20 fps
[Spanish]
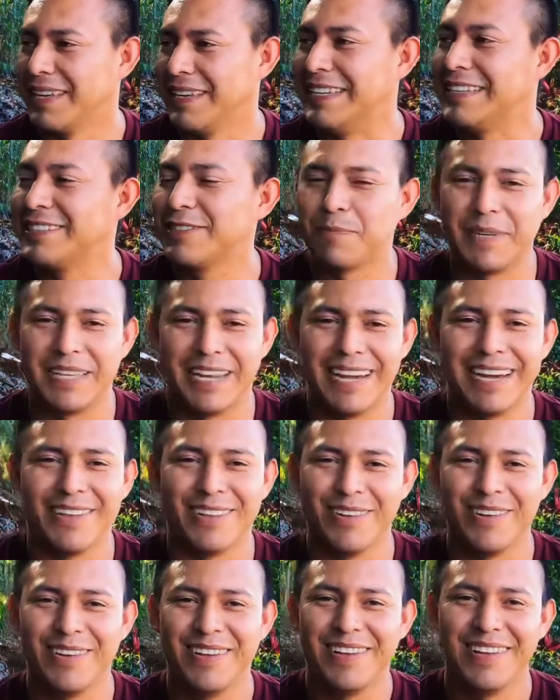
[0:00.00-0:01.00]

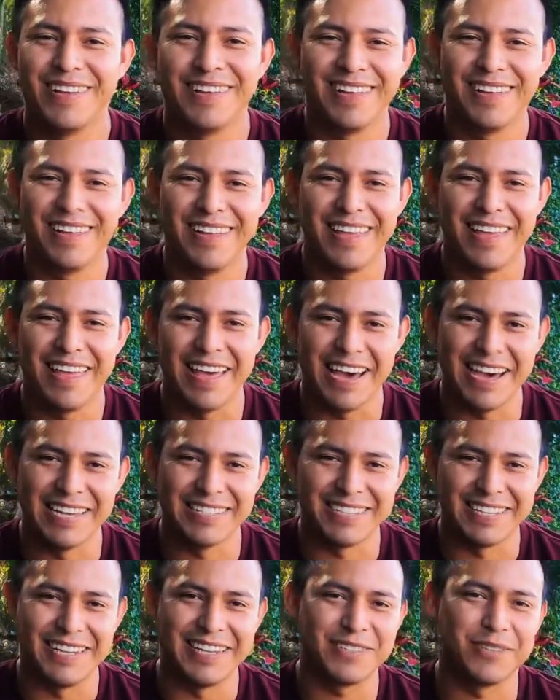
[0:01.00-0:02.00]
inspirado a
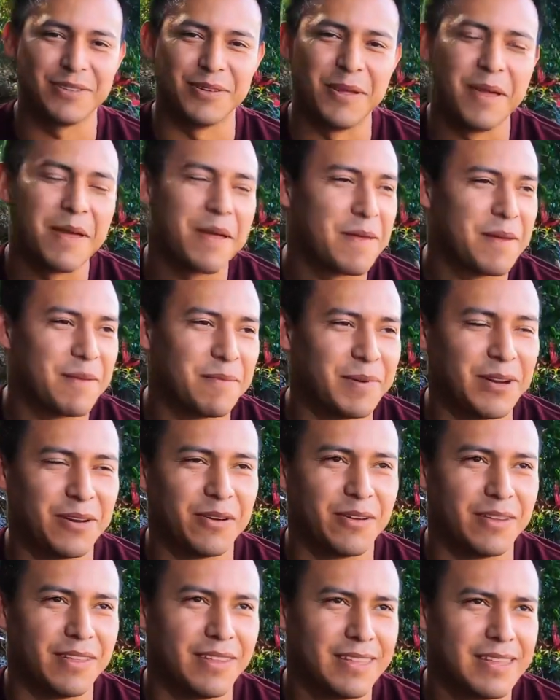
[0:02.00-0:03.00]
hacer esto.
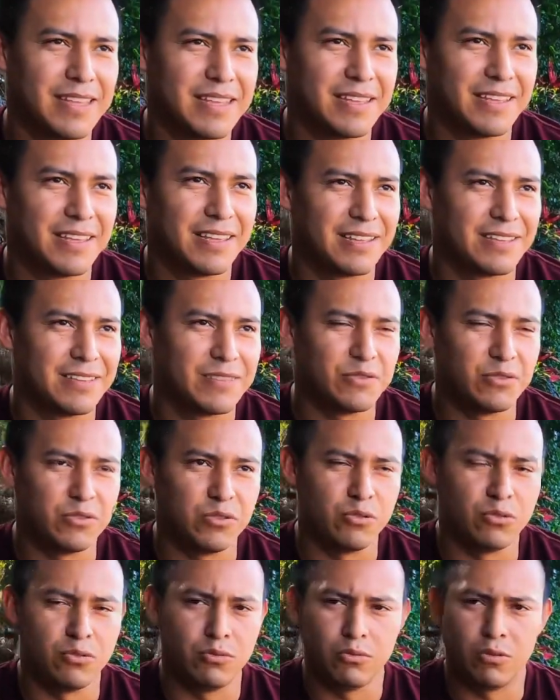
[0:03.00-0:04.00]
Bueno,
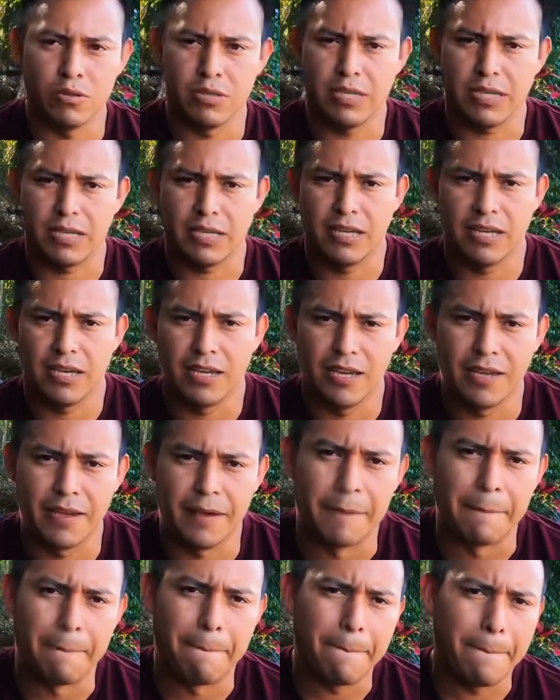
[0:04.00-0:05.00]
yo sé
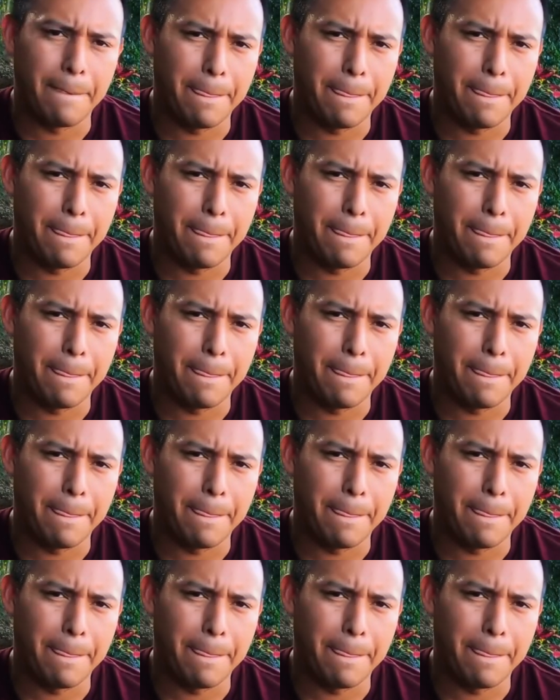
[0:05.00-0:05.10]
que